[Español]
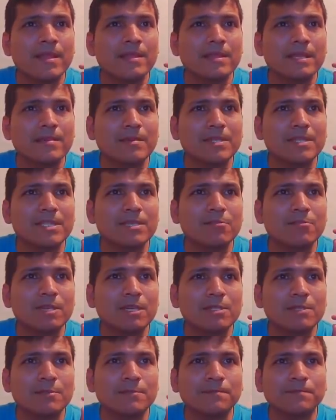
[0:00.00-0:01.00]
Dama
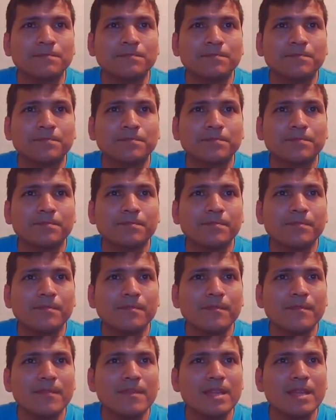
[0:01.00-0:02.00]
H4,
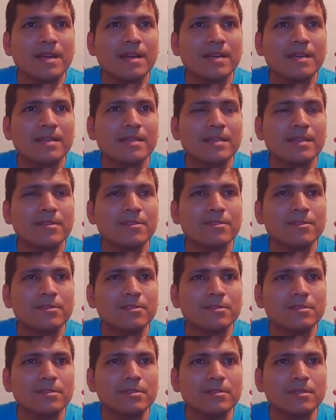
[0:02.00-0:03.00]
rey
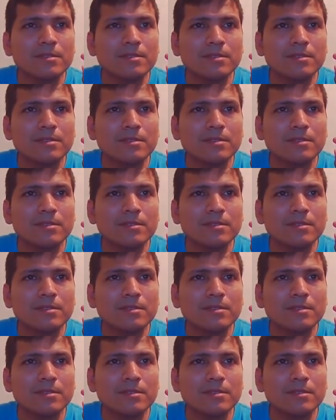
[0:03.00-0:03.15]
D2